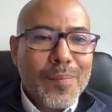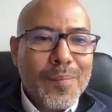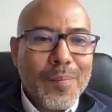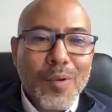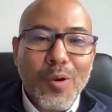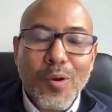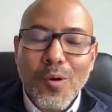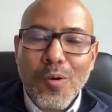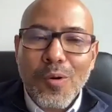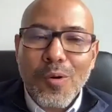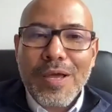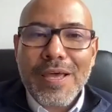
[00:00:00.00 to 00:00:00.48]

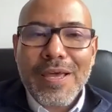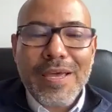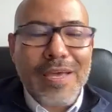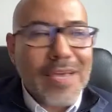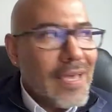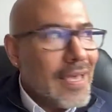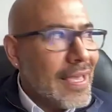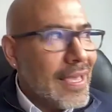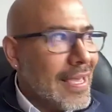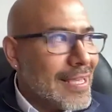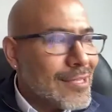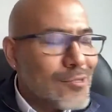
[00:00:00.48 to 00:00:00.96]
pero
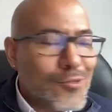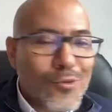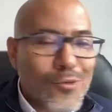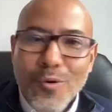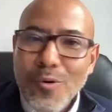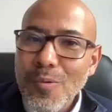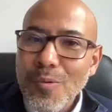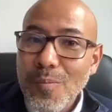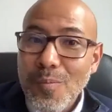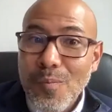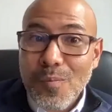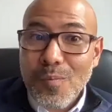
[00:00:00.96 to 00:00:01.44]
eh,
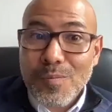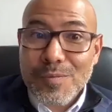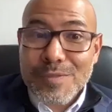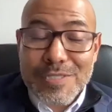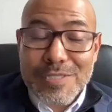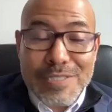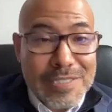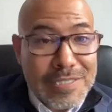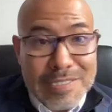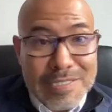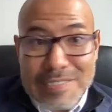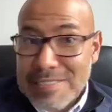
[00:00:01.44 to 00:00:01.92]
eso
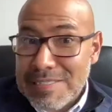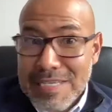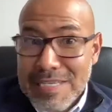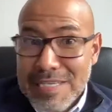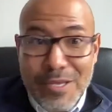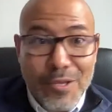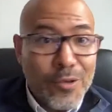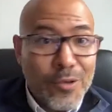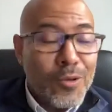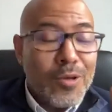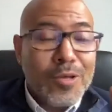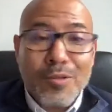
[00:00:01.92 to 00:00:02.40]

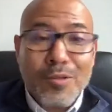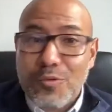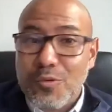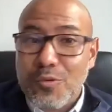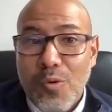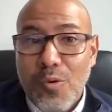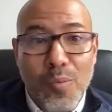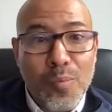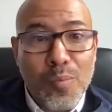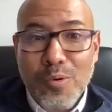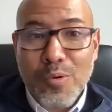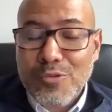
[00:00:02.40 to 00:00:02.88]
siguió en
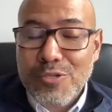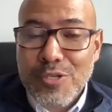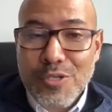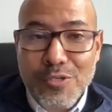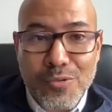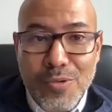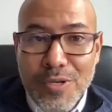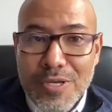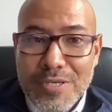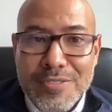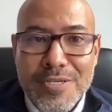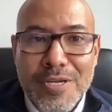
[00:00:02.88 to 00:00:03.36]
todo un
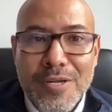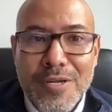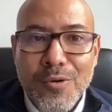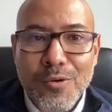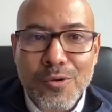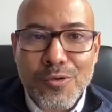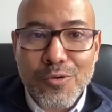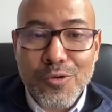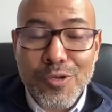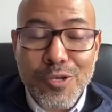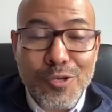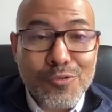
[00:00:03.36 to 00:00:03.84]
proceso de
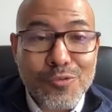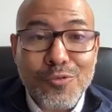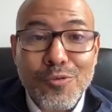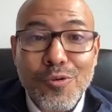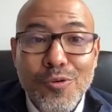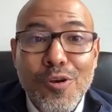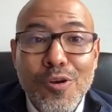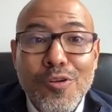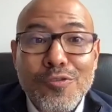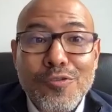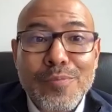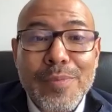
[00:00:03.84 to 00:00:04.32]
desarrollo y es
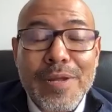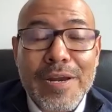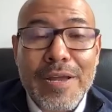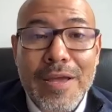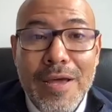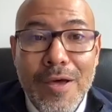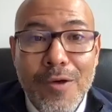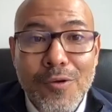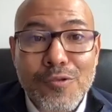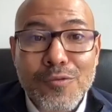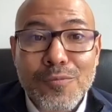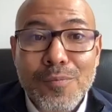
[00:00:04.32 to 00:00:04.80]
uno de los
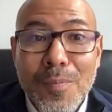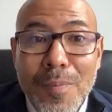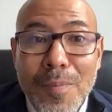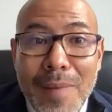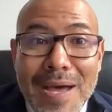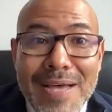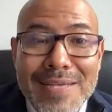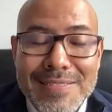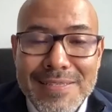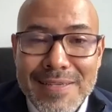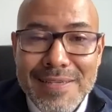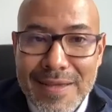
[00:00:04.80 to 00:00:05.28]
mercados
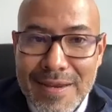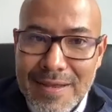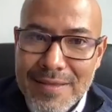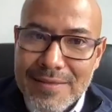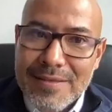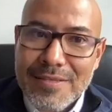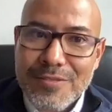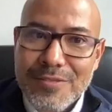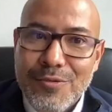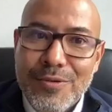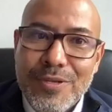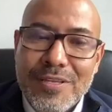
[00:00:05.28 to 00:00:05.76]
más
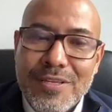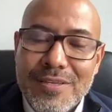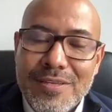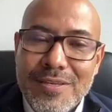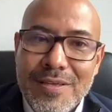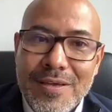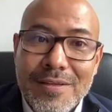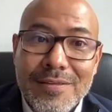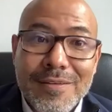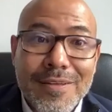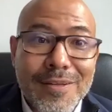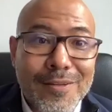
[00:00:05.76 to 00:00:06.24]
grandes hoy en
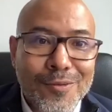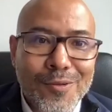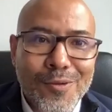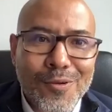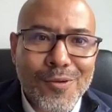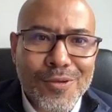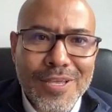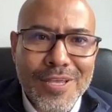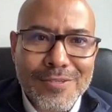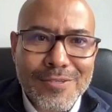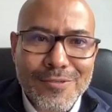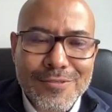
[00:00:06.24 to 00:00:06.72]
día de
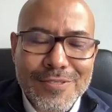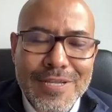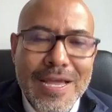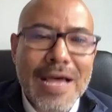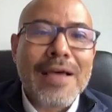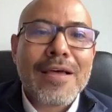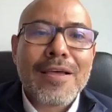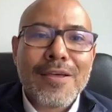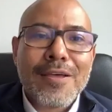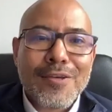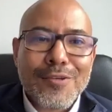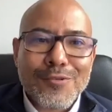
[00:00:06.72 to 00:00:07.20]
tecnologías. O sea,
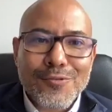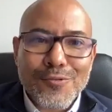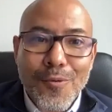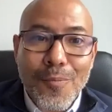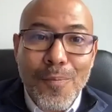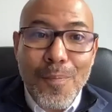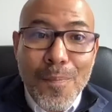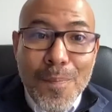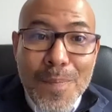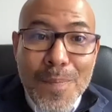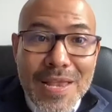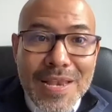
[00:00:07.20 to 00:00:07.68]

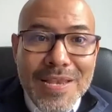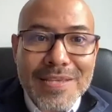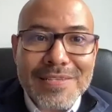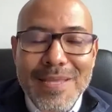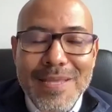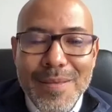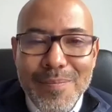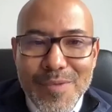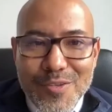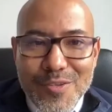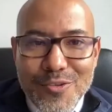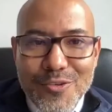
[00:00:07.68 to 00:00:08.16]
son miles
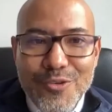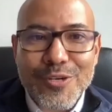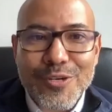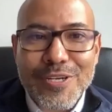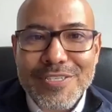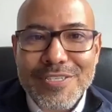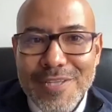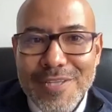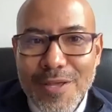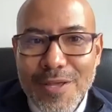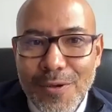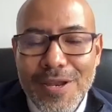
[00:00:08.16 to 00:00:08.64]
de
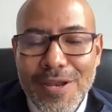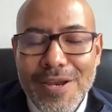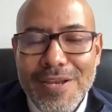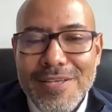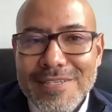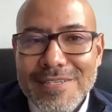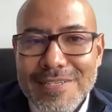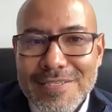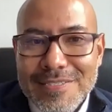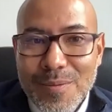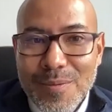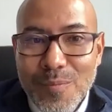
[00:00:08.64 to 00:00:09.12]
millones de
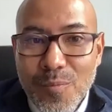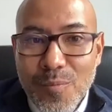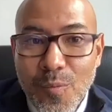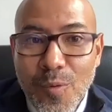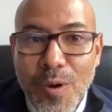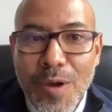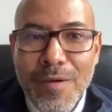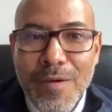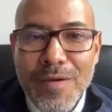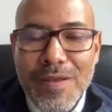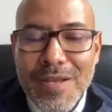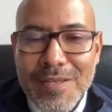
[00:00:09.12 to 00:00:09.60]
dólares que se
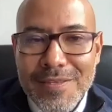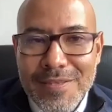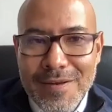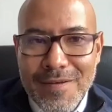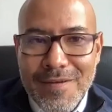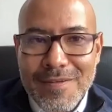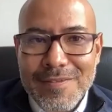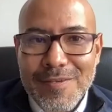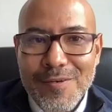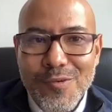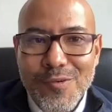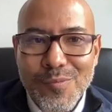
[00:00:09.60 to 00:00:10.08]
mueven a
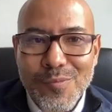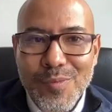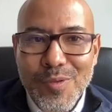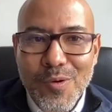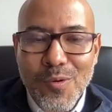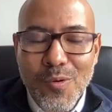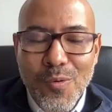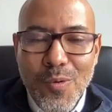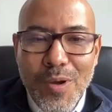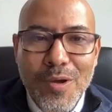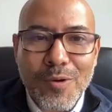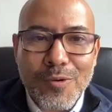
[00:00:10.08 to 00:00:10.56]
través de los
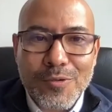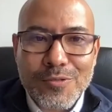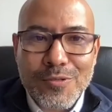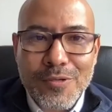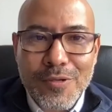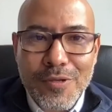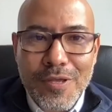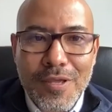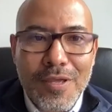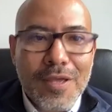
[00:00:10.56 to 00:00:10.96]
videojuegos.